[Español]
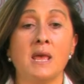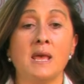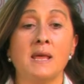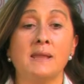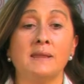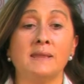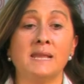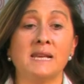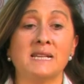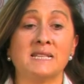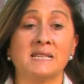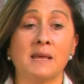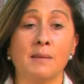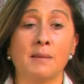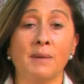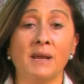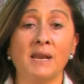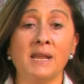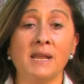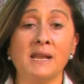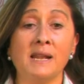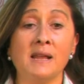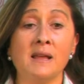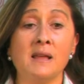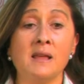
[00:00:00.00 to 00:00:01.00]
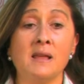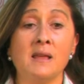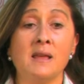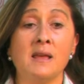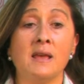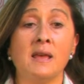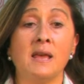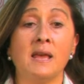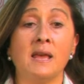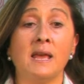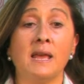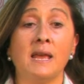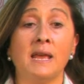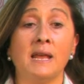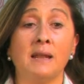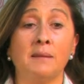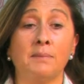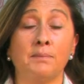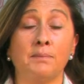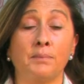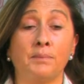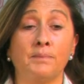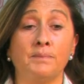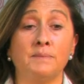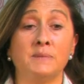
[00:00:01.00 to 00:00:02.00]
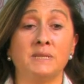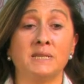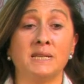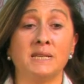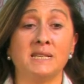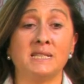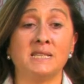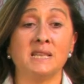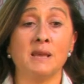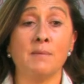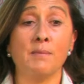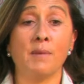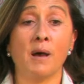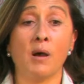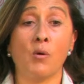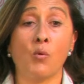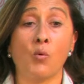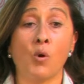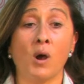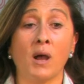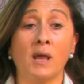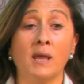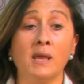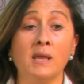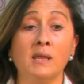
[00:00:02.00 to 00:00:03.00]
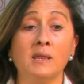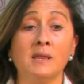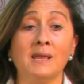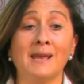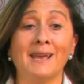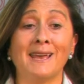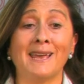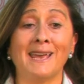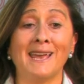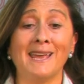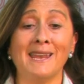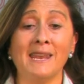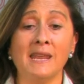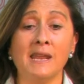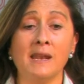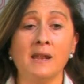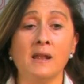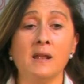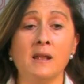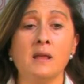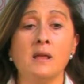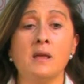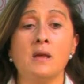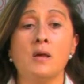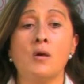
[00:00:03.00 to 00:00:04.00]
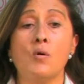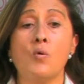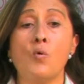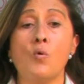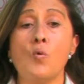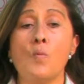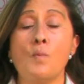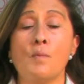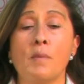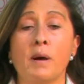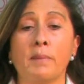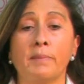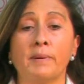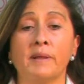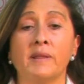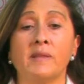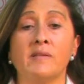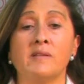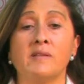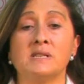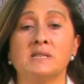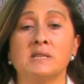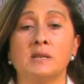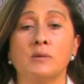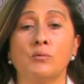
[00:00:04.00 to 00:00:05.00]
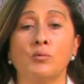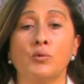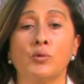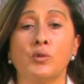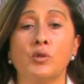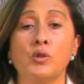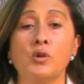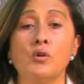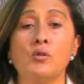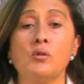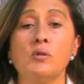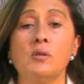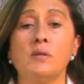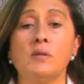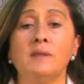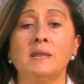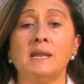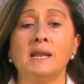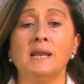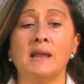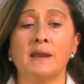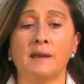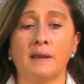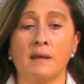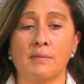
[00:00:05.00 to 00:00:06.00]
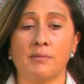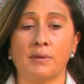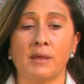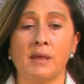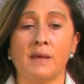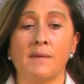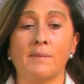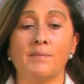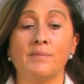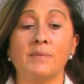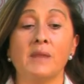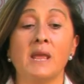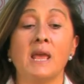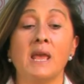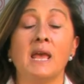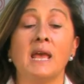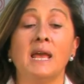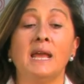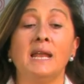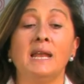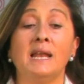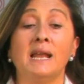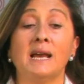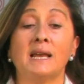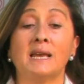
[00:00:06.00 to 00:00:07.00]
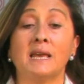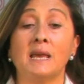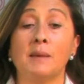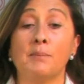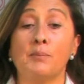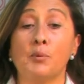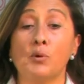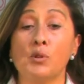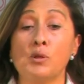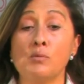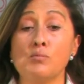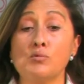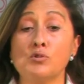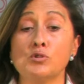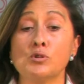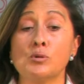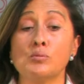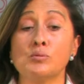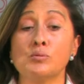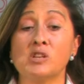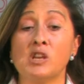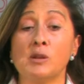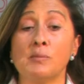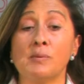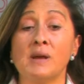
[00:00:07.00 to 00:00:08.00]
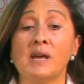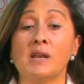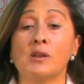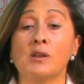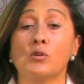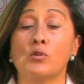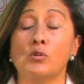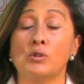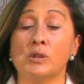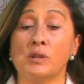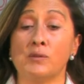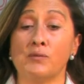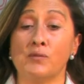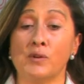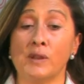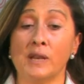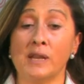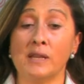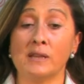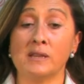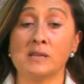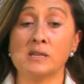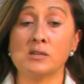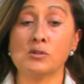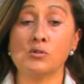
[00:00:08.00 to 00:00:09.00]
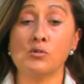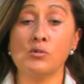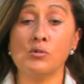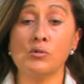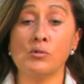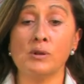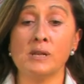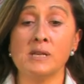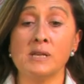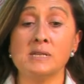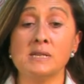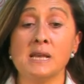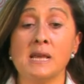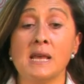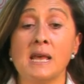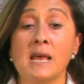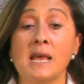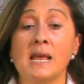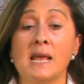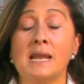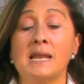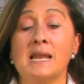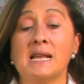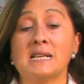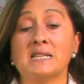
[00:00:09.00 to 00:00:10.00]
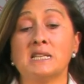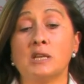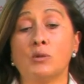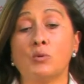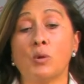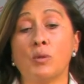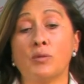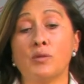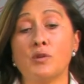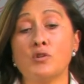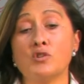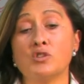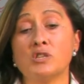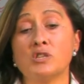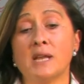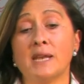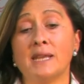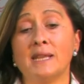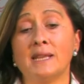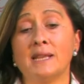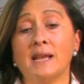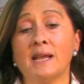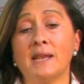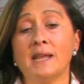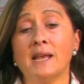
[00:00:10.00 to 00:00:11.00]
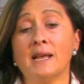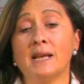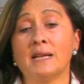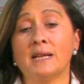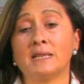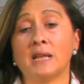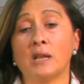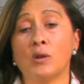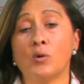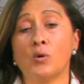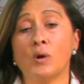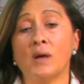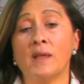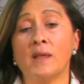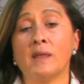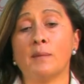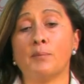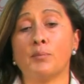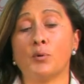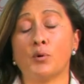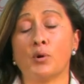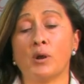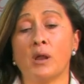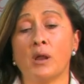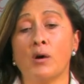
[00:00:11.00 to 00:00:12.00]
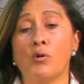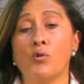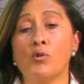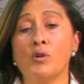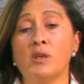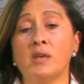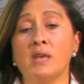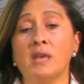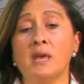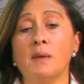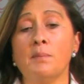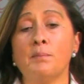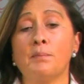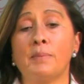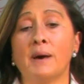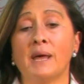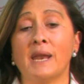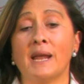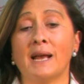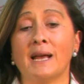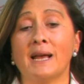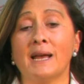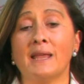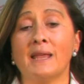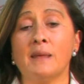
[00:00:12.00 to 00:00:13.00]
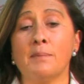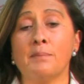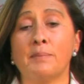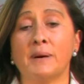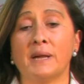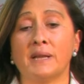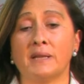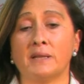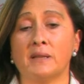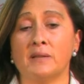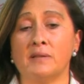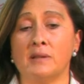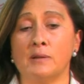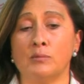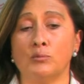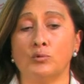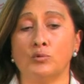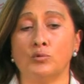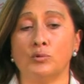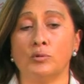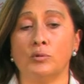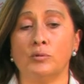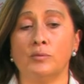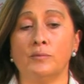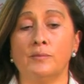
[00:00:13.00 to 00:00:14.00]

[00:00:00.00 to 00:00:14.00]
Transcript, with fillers: De esta manera, el sistema WAHID genera un mapa de distribución de la rabia, en la que podemos observar con diferentes colores la situación sanitaria catalogada por la OIE para cada parte del mundo.